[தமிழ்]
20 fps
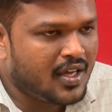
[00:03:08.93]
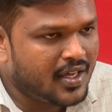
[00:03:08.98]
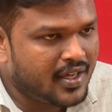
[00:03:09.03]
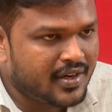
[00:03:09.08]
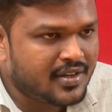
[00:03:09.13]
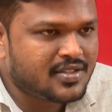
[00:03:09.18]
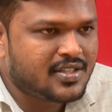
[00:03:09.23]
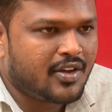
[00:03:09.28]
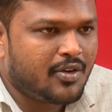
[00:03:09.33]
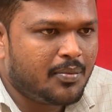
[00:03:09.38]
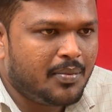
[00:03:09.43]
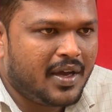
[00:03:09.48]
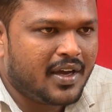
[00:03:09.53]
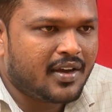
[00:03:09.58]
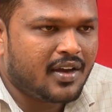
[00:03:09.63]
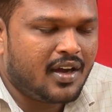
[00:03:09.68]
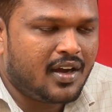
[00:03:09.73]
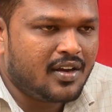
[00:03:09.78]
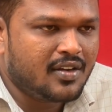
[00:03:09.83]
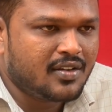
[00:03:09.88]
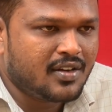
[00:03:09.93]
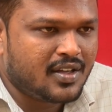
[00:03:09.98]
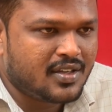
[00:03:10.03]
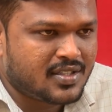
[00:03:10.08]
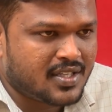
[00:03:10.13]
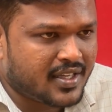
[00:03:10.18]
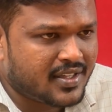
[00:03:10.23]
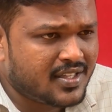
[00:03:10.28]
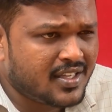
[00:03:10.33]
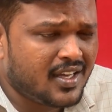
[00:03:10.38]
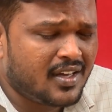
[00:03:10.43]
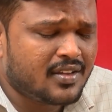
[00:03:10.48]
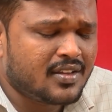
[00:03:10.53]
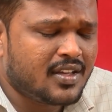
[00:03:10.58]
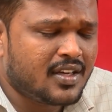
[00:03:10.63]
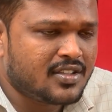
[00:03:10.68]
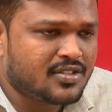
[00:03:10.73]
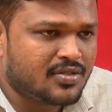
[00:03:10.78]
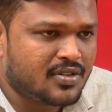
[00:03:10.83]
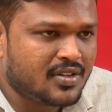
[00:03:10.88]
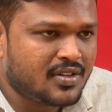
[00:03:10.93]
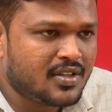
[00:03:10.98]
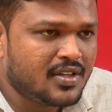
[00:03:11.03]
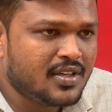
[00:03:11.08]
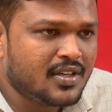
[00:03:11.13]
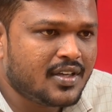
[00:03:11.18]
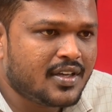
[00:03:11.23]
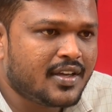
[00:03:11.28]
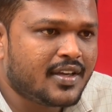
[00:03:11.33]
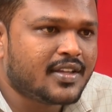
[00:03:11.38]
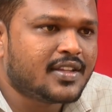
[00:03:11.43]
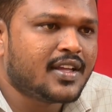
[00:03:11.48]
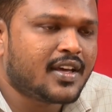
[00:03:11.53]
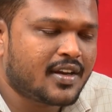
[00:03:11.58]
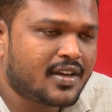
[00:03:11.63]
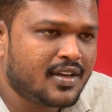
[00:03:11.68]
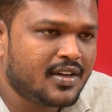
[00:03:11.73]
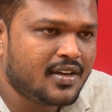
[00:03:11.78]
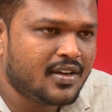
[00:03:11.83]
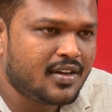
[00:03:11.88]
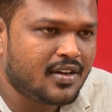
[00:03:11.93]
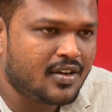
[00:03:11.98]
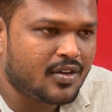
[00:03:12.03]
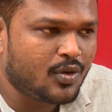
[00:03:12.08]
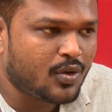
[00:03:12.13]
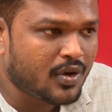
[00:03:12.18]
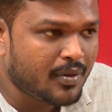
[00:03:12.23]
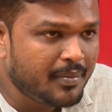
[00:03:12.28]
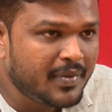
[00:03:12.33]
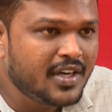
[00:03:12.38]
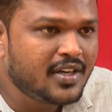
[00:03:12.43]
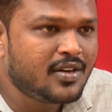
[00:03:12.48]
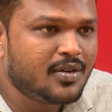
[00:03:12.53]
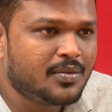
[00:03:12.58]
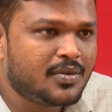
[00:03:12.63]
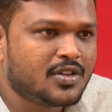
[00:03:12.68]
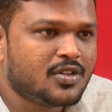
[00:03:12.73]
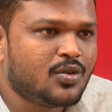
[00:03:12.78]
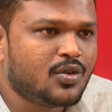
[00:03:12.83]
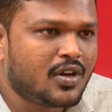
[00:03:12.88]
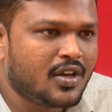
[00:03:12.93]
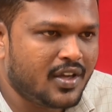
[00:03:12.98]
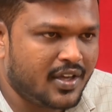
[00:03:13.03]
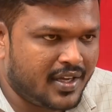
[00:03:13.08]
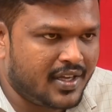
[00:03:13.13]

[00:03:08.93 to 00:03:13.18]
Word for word: ரிசர்வ் பேங்க் ஆளுநர் சக்திகாந்த் தாஸ் வந்து இதற்கு ஒரு மீண்டும் வந்து ஒரு